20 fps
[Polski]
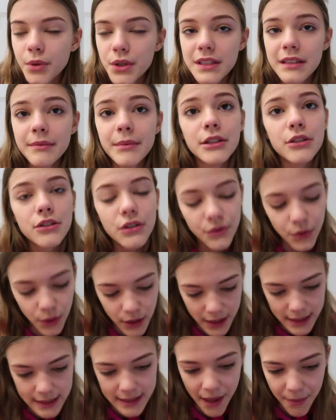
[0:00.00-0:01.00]
bo chcę mieć
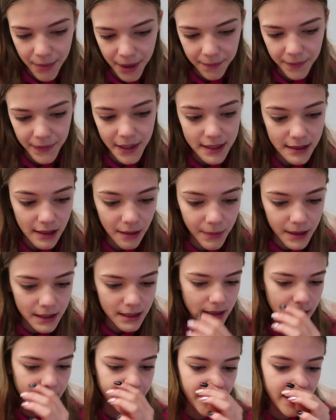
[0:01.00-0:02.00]
czwórkę z chemii na
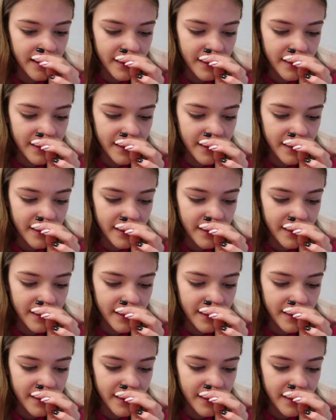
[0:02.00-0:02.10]
semestr.